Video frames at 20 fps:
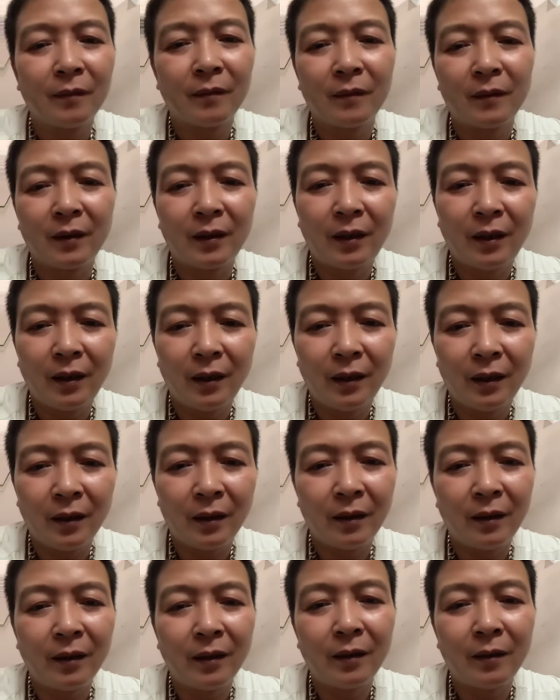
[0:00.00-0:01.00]

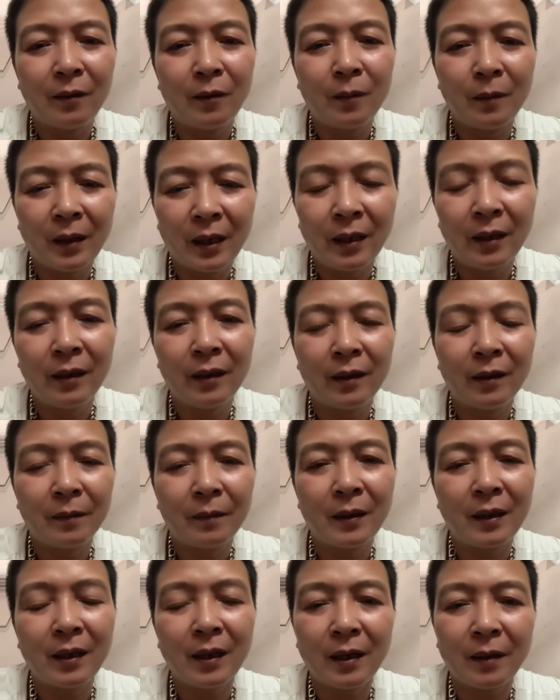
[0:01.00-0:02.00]
thì đến hôm nay
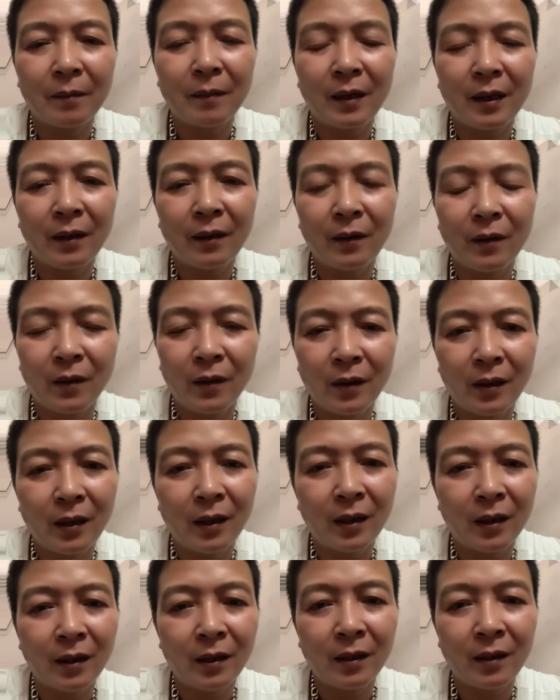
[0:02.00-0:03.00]
bạn đạt bạn ấy nói
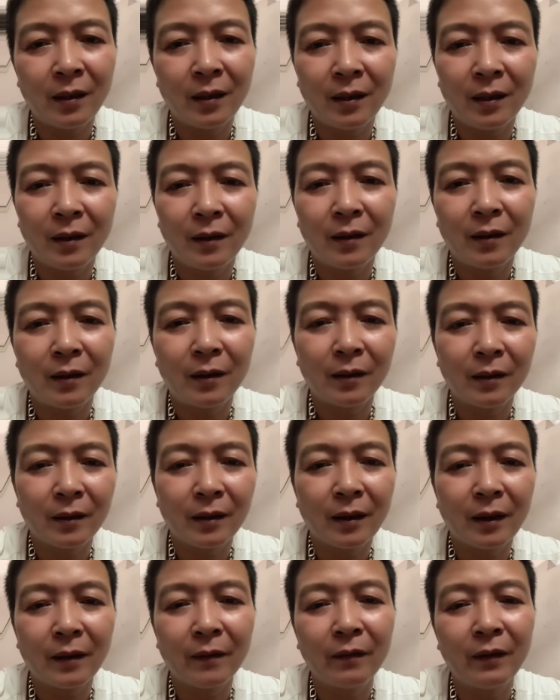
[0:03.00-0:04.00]
là
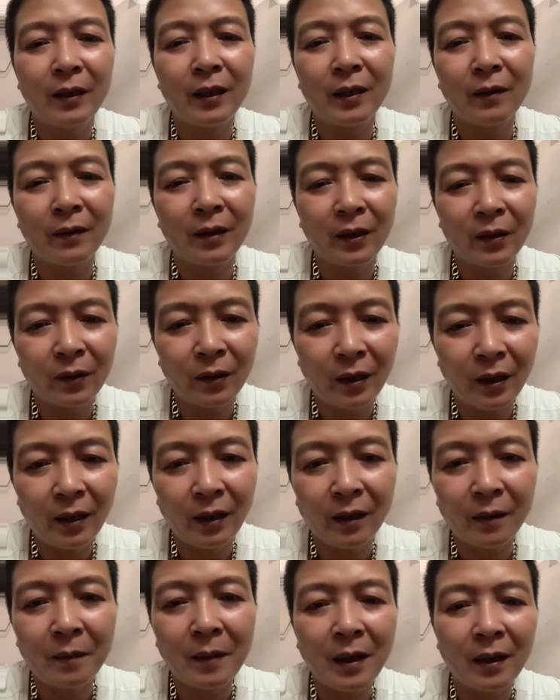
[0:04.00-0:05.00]
cái video này có lẽ
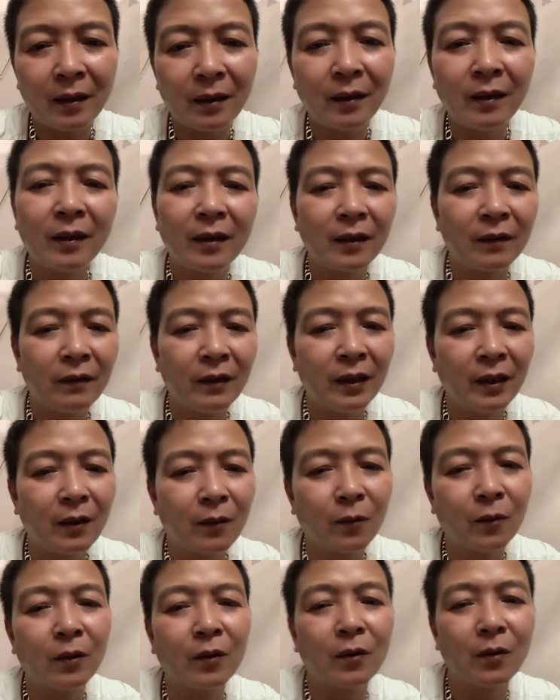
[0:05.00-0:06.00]
là bạn ấy lên cái video
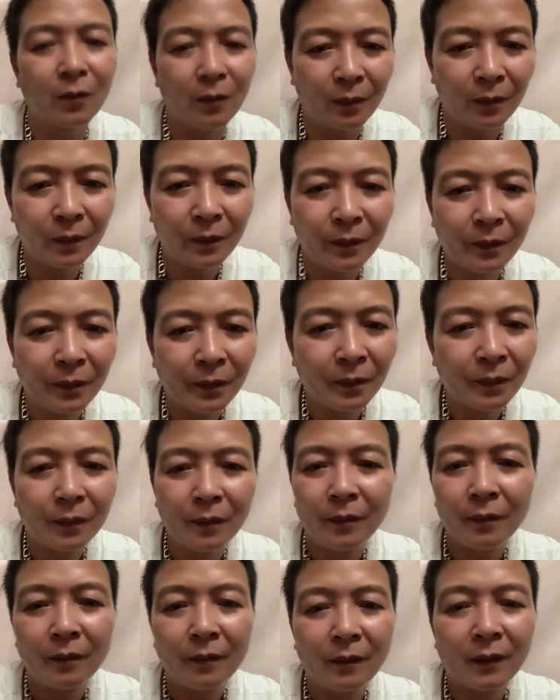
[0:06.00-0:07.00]
cuối cùng
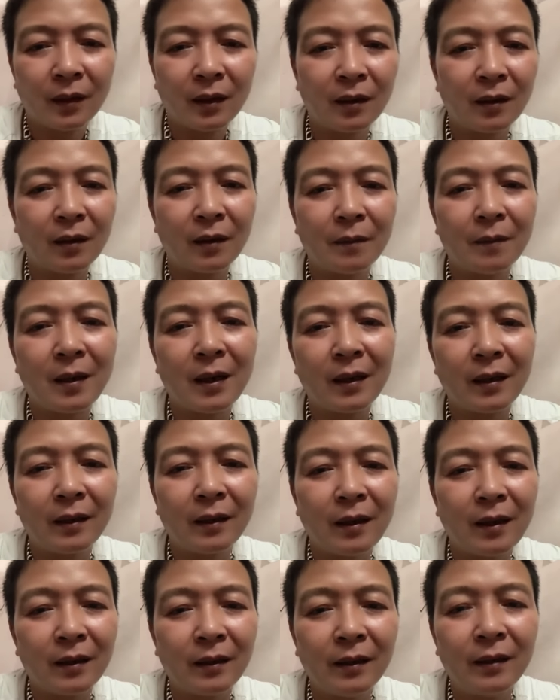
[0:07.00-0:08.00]
tức là bạn ấy
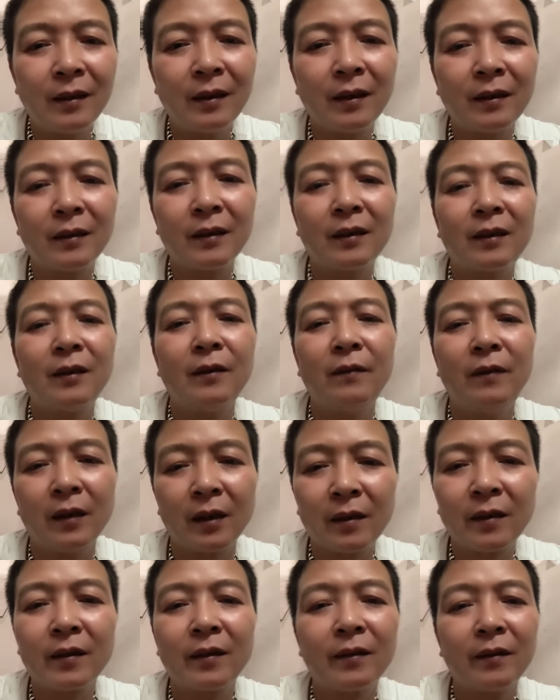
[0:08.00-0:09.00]
đã nhìn nhận ra sự việc
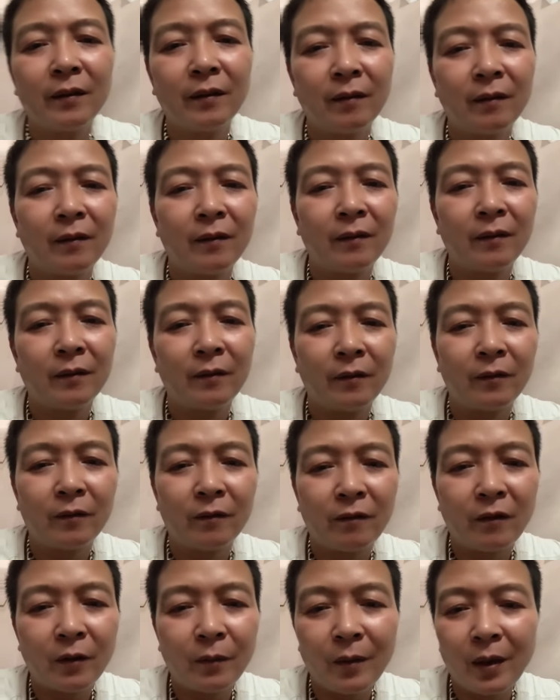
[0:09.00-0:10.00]

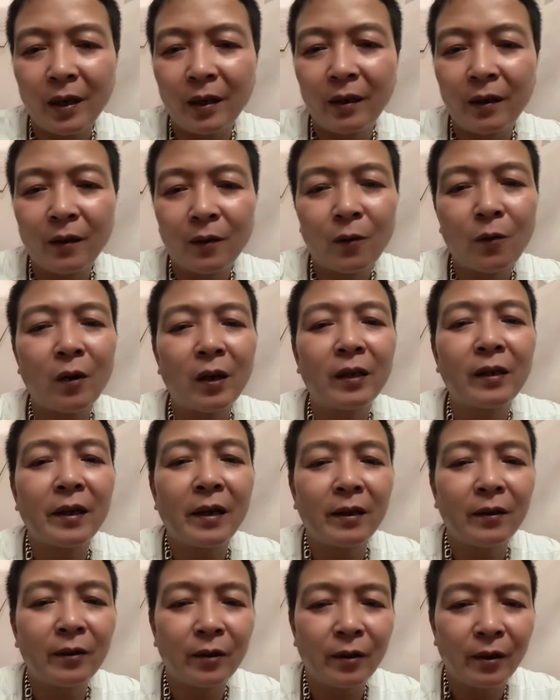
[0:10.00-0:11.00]
và bạn ấy quay
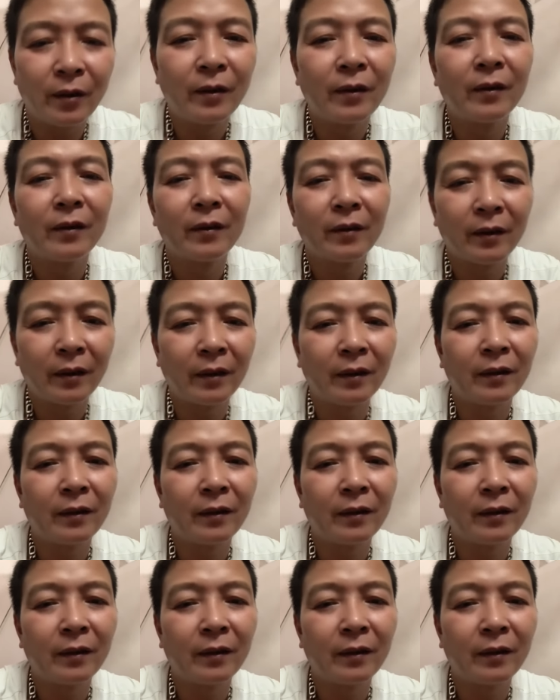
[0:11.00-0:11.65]
xe rồi đấy